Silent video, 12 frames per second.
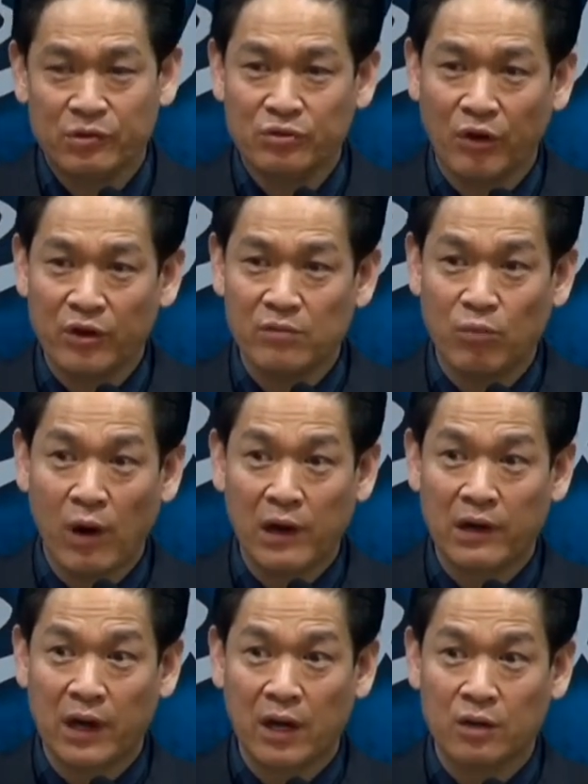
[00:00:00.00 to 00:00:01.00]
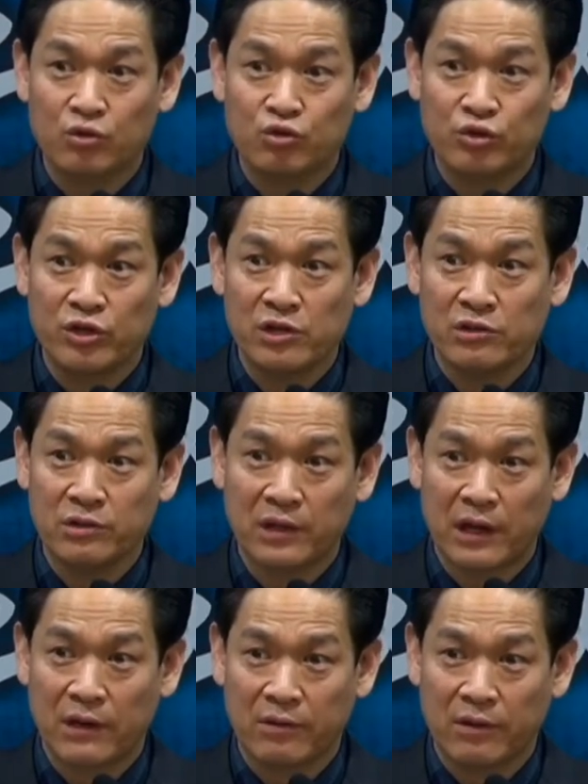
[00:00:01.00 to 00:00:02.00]
그리고 너희를 뭐 할 거라는 거 죽일
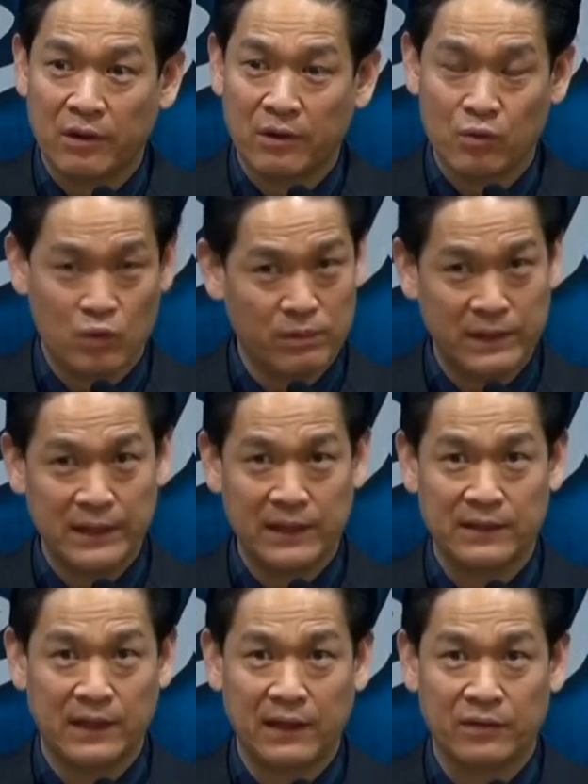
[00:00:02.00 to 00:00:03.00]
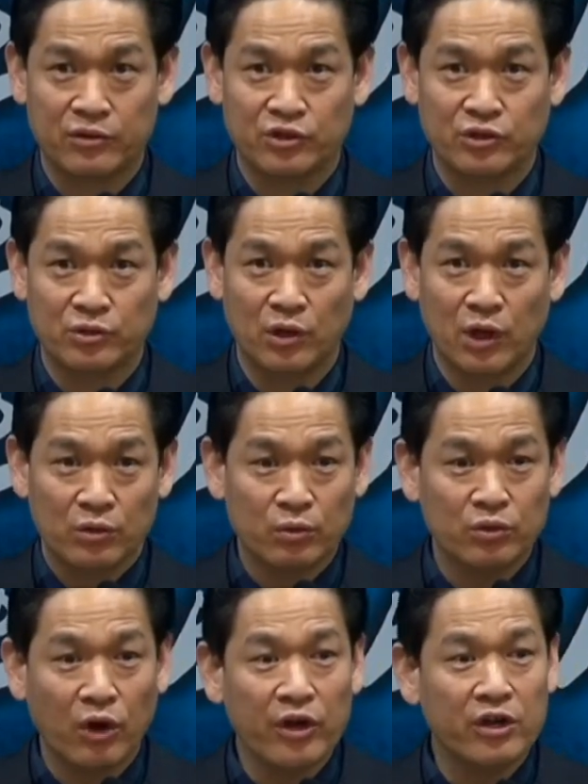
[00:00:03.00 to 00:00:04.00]
거라는 거예요. 고발하겠다라는 것이죠.
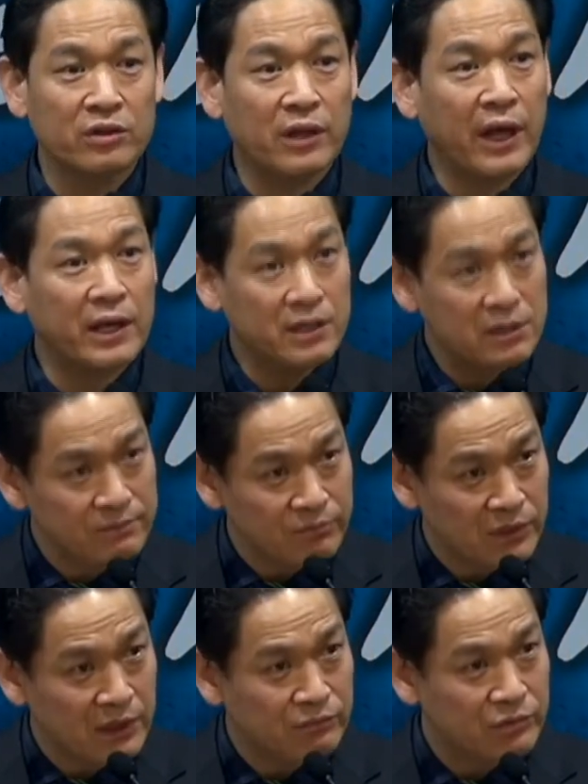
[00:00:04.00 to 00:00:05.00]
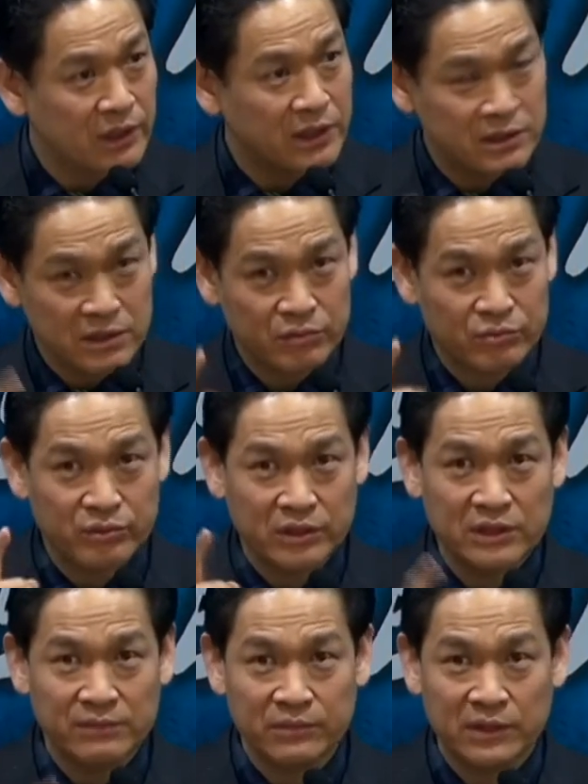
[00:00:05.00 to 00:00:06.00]
또 너희는 내 이름 때문에
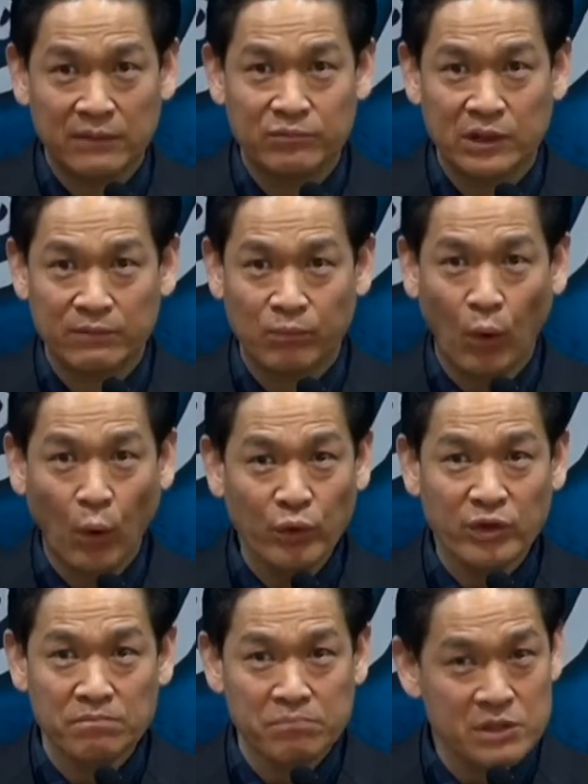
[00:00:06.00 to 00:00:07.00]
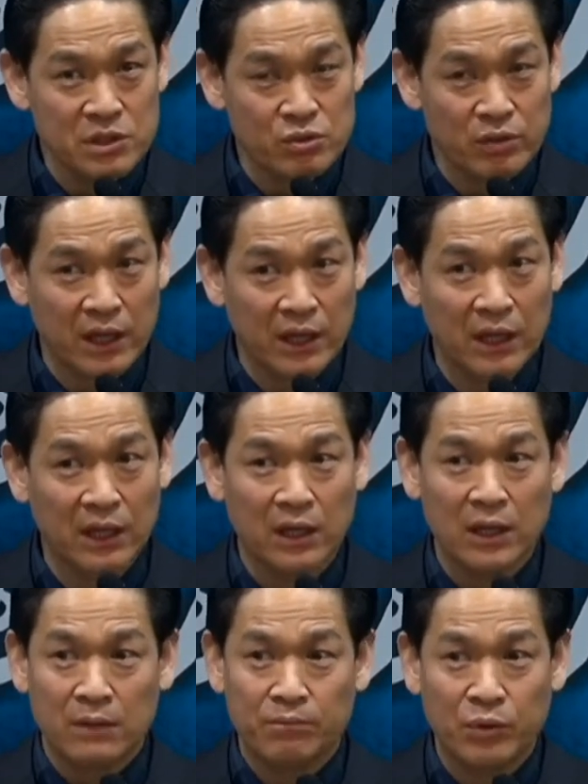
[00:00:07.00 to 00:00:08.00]
예수 이름 때문에 모든
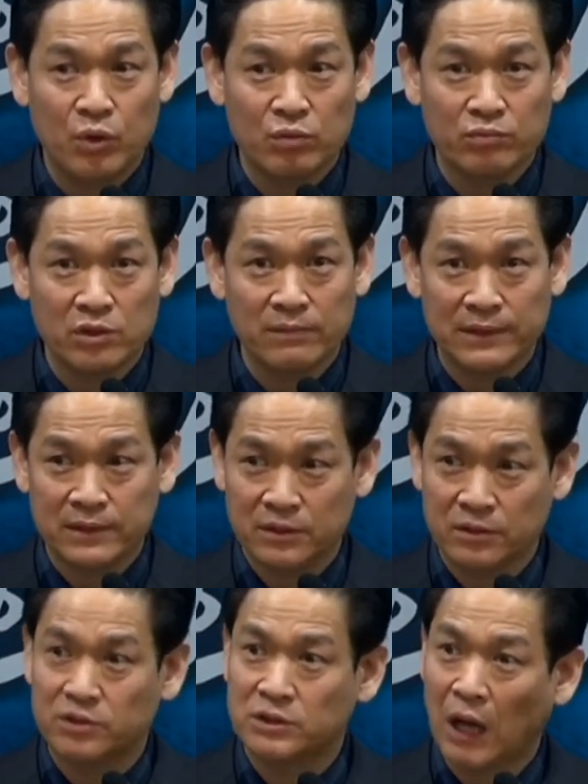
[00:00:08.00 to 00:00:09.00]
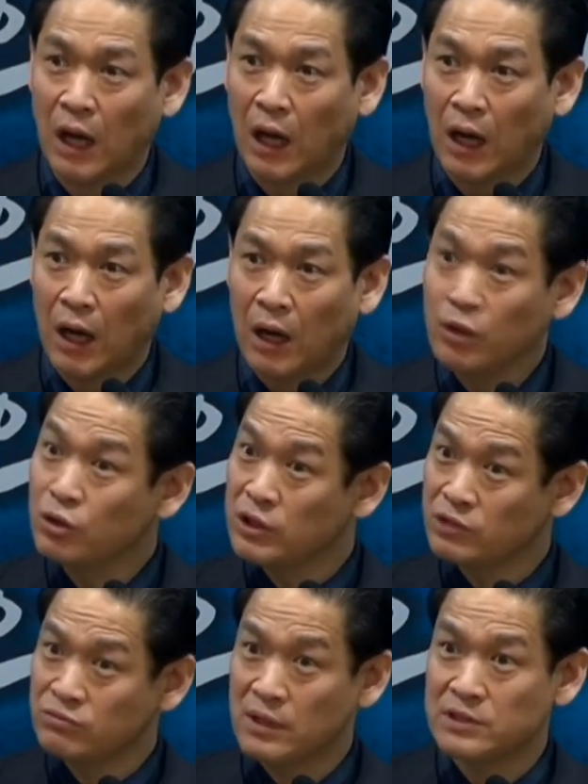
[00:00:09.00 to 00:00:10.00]
민족에게 미움을 받을 것이다.
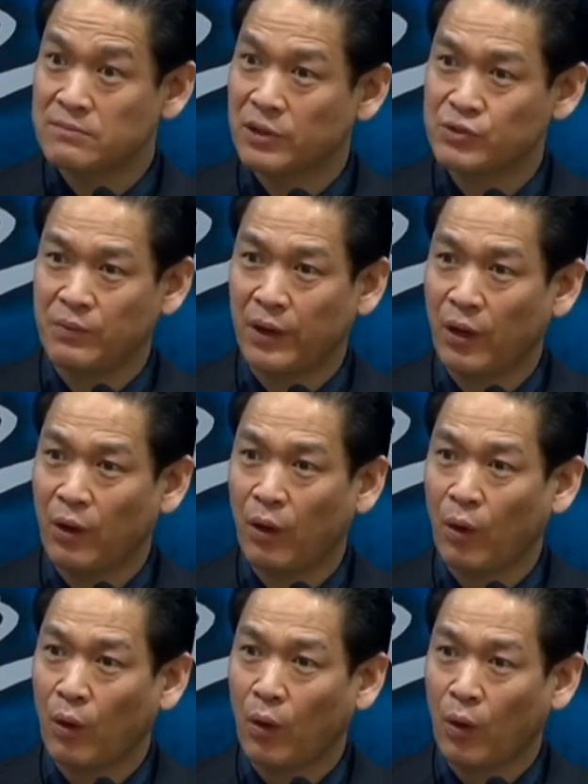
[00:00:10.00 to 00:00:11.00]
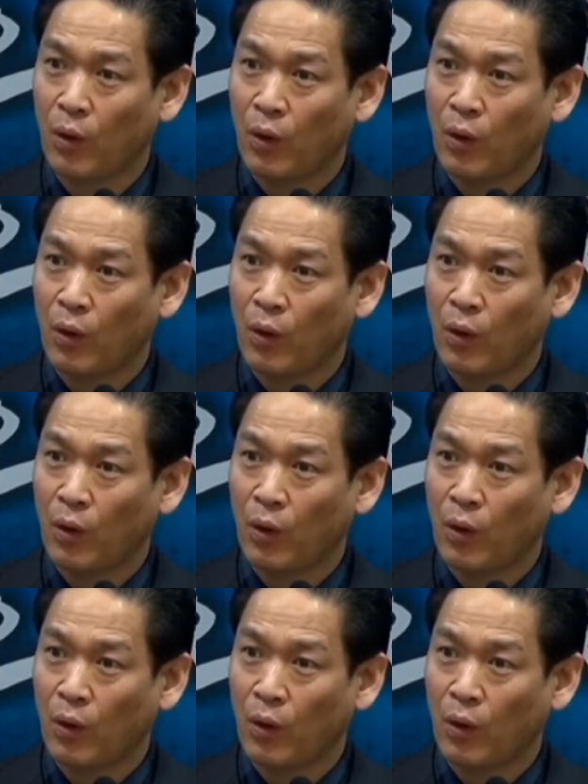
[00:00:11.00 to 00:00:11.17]
이거 예수님 이 하신 말씀이에요.